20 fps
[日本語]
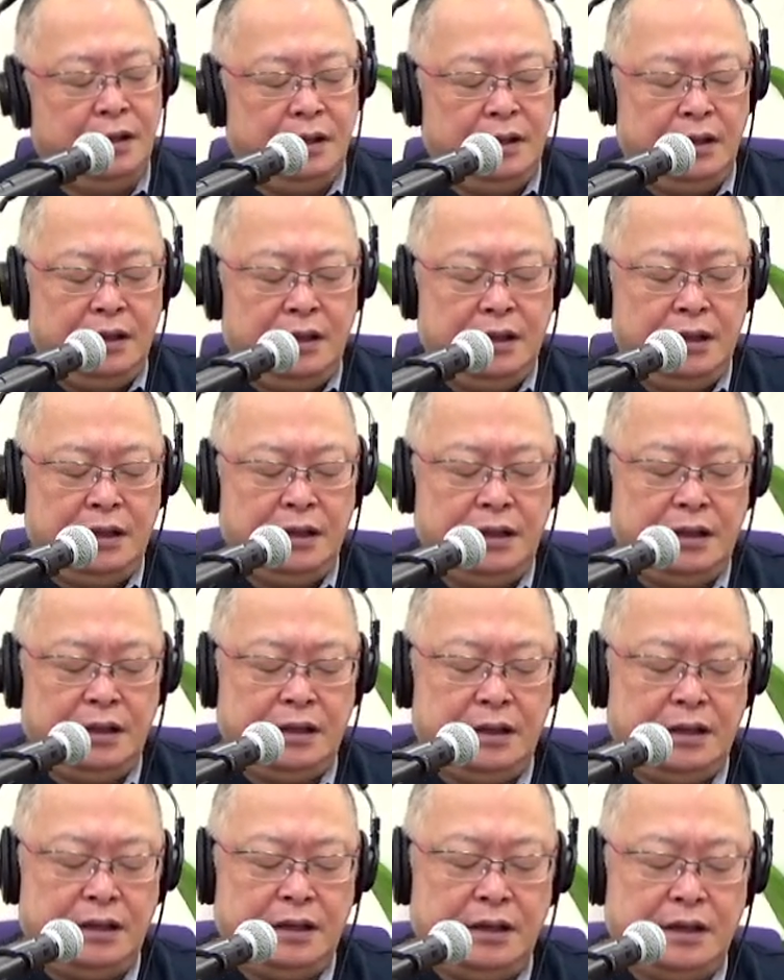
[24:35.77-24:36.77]

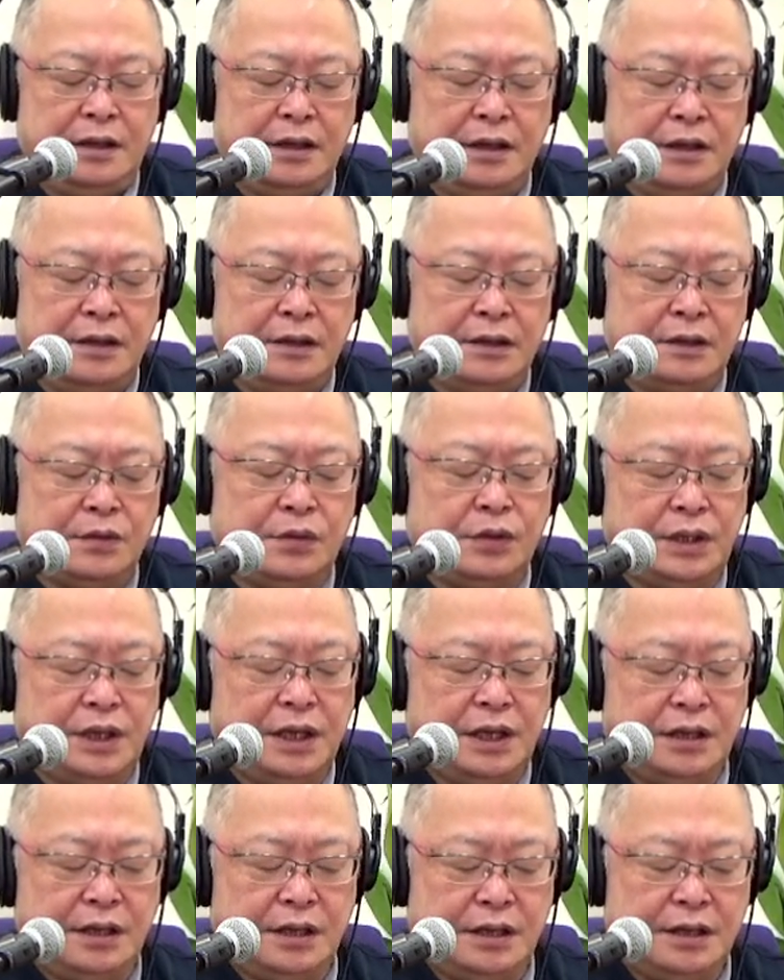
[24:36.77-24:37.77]
でこれ
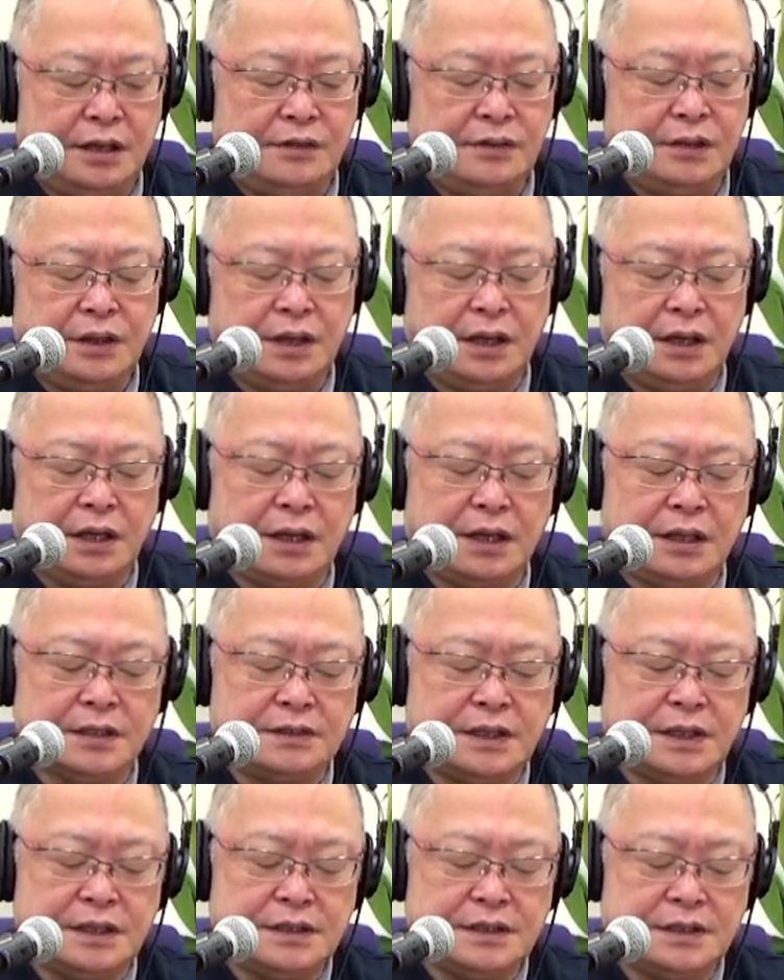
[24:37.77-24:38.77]
で累計感
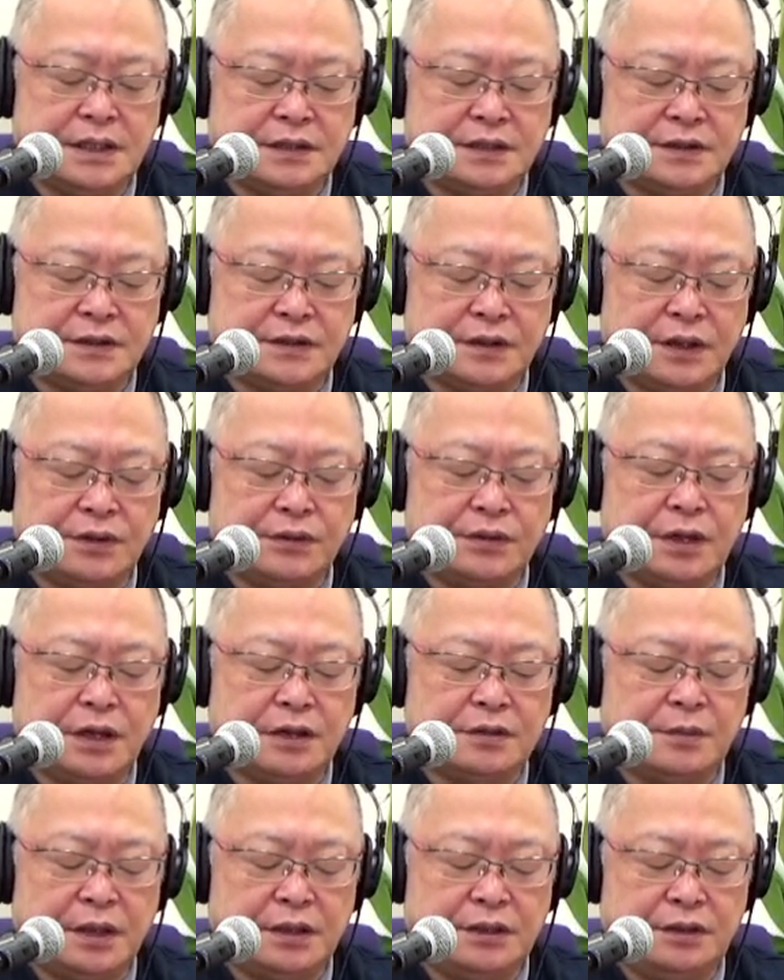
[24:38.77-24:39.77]
染者数が
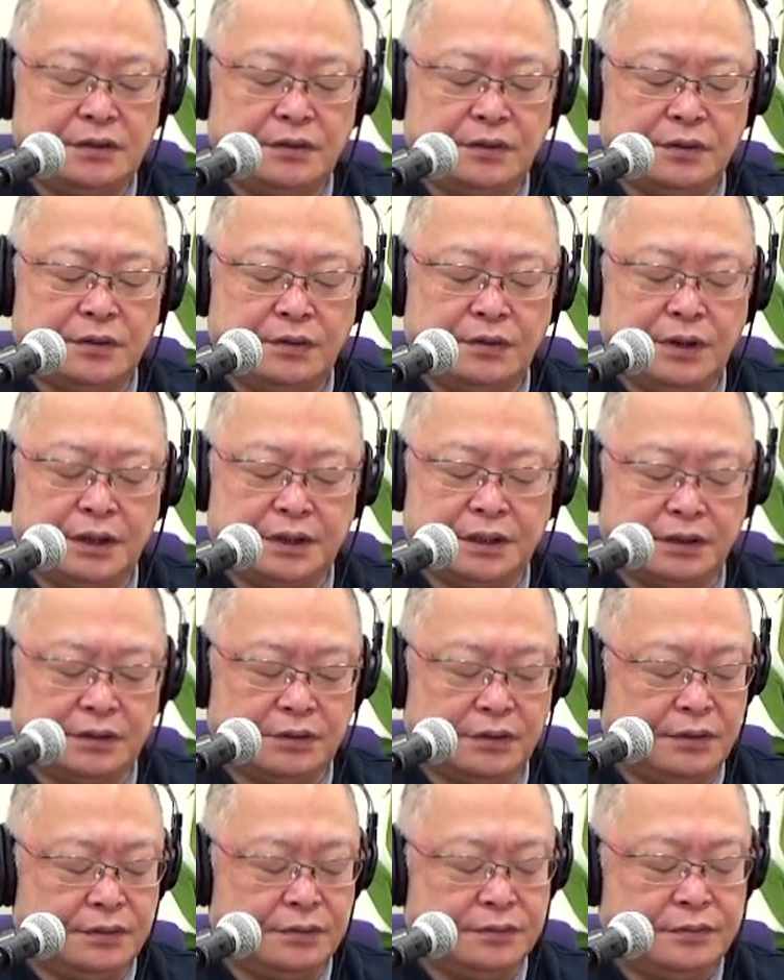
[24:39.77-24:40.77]
400万人を超えた
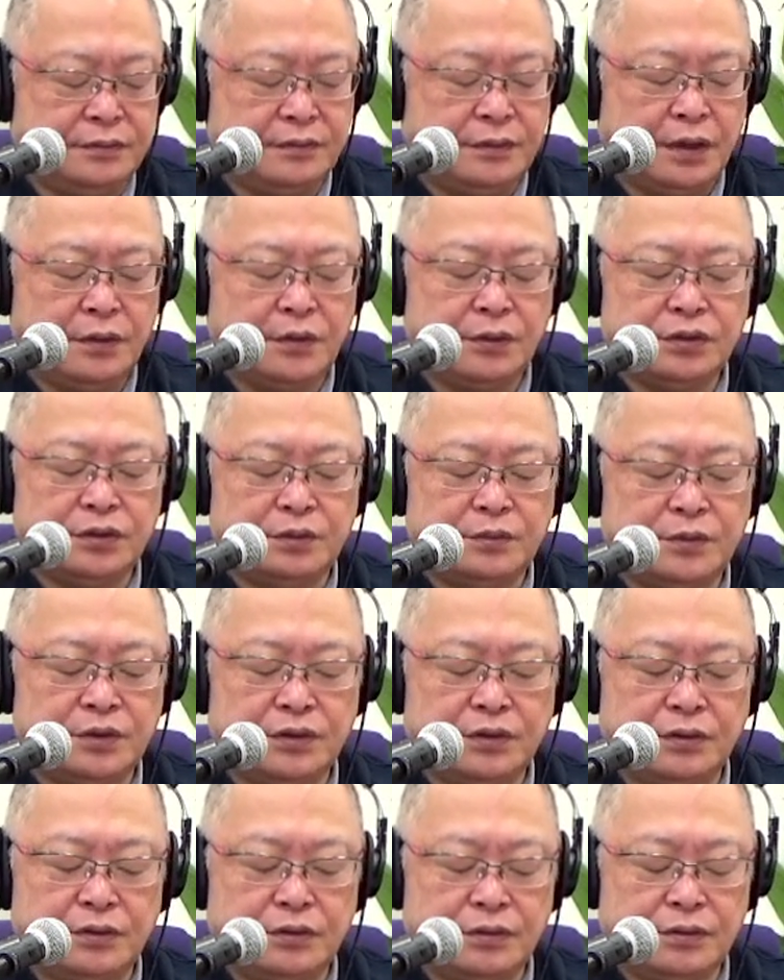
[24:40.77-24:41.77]
と。で子ども
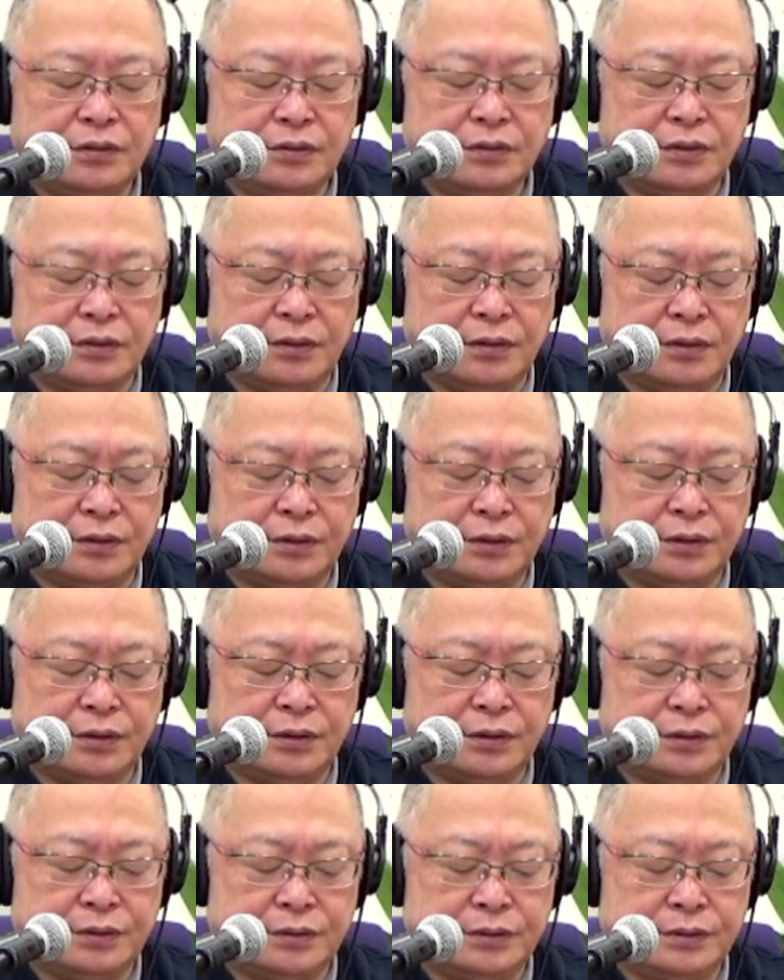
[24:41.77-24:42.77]

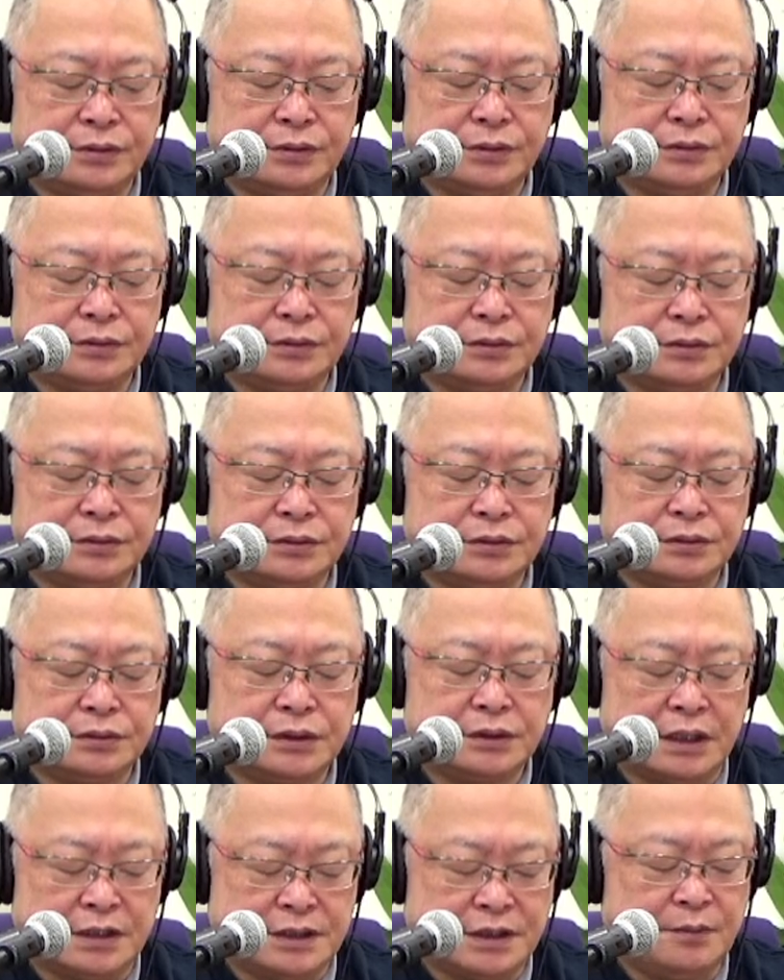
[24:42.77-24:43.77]
の
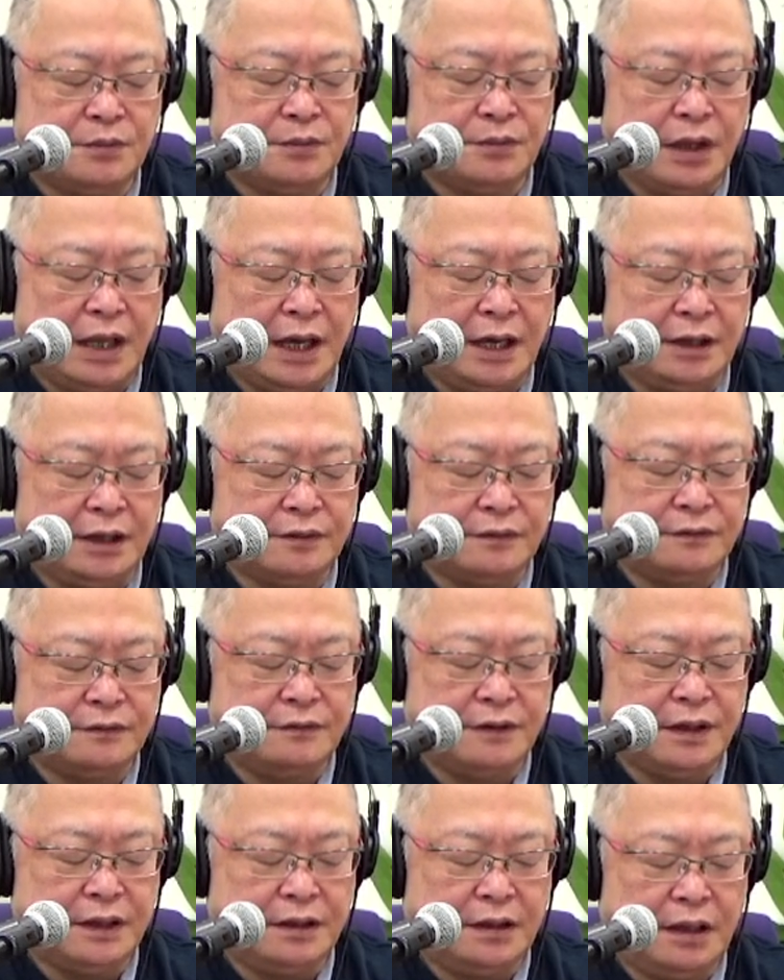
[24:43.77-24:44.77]
感染もやはり増
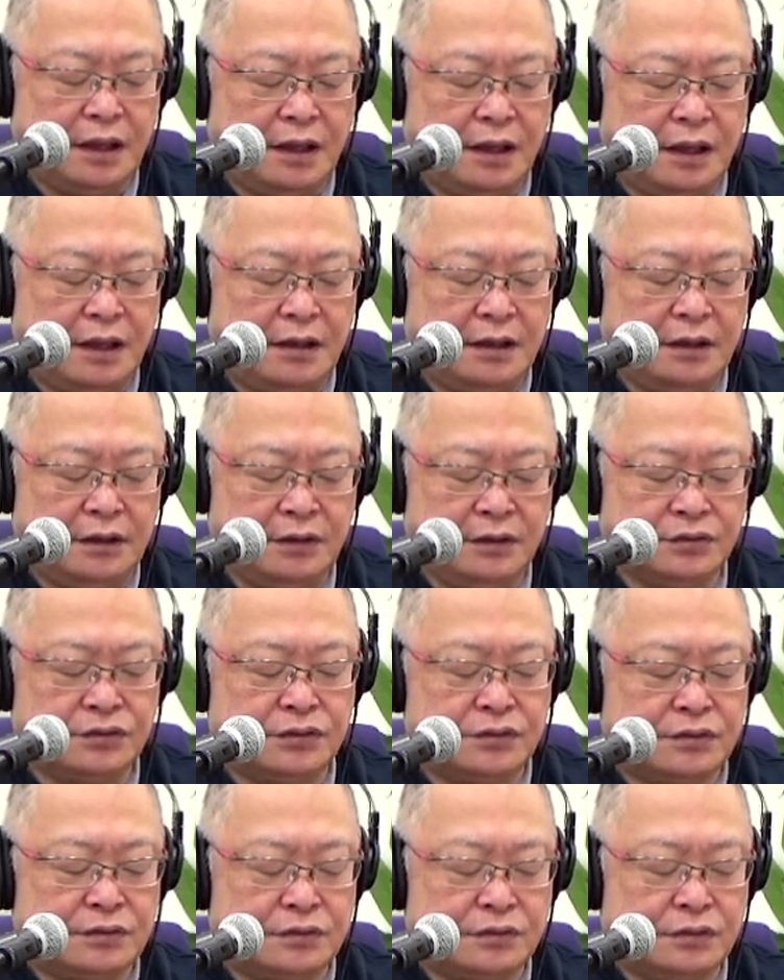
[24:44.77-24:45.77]
えてい
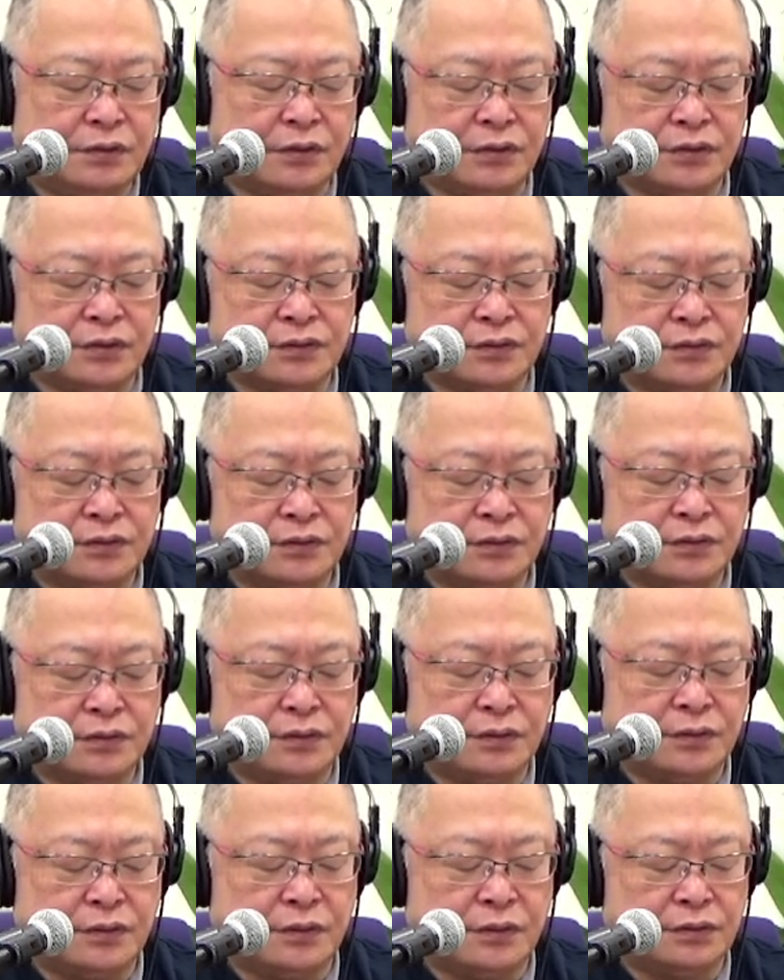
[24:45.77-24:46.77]
るという
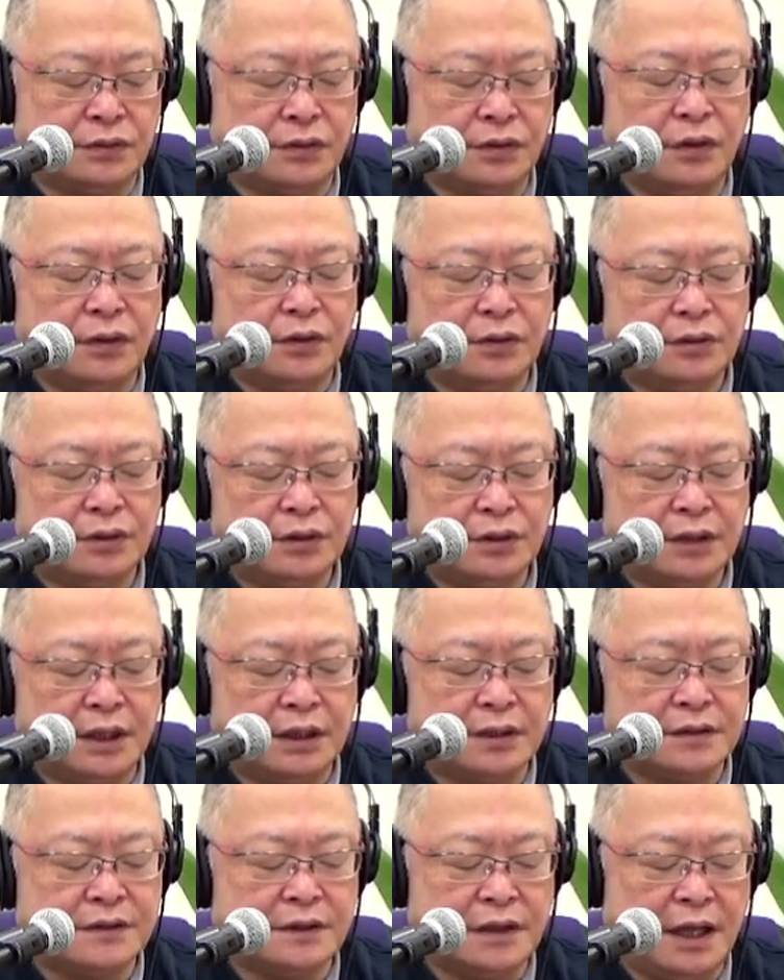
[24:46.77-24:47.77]
ことで
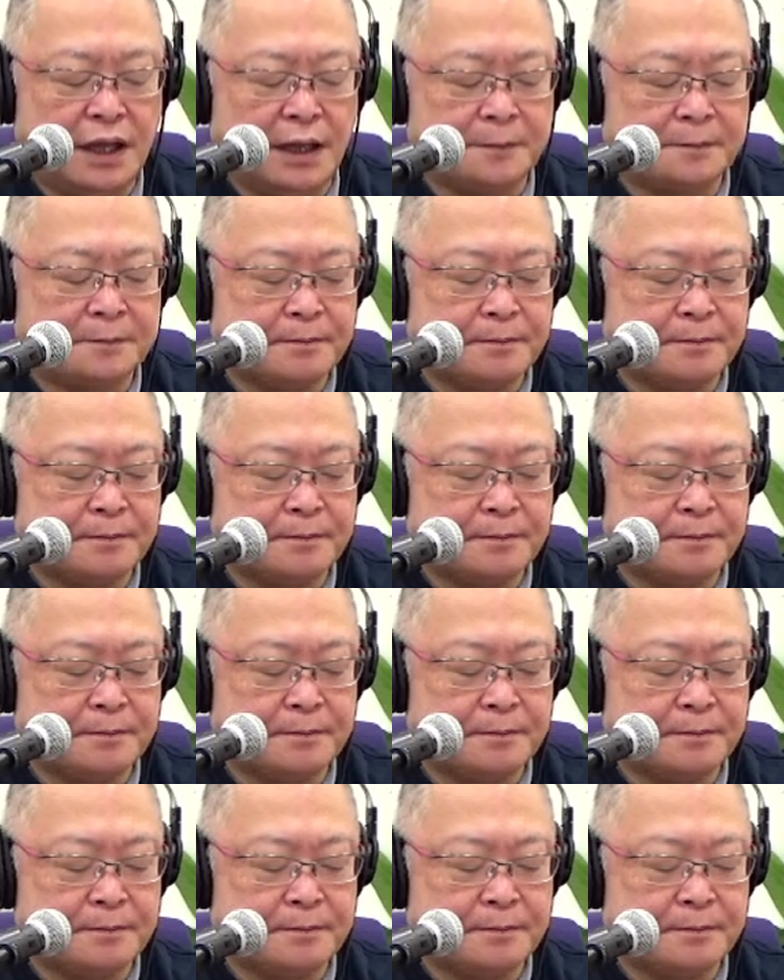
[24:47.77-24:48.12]
すね。